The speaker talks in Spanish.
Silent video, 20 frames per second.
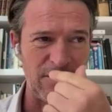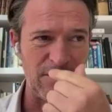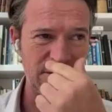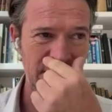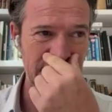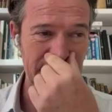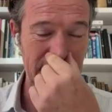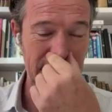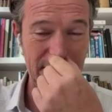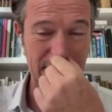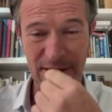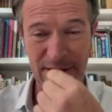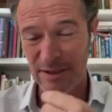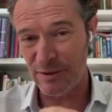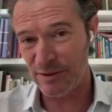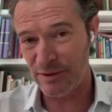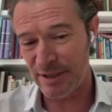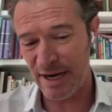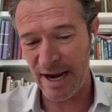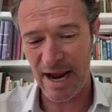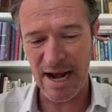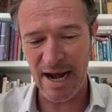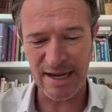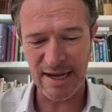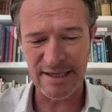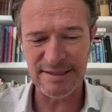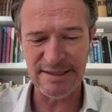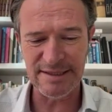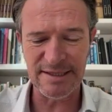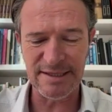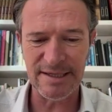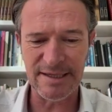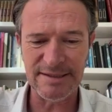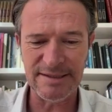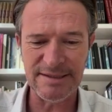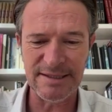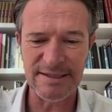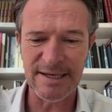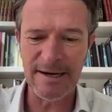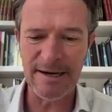los que llevan, los regalan,
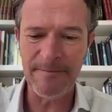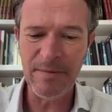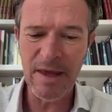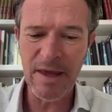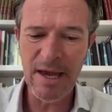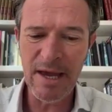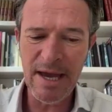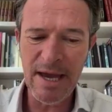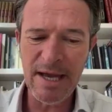etcétera, etcétera.